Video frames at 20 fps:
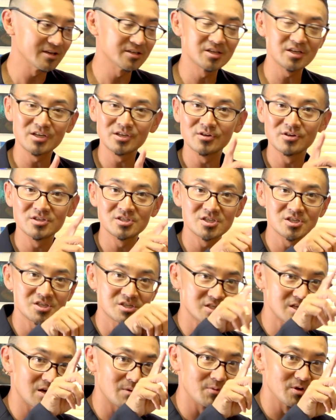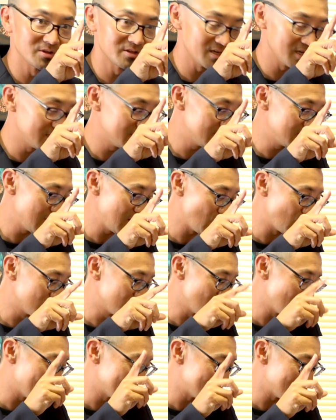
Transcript: t の位置に下を持っていって音は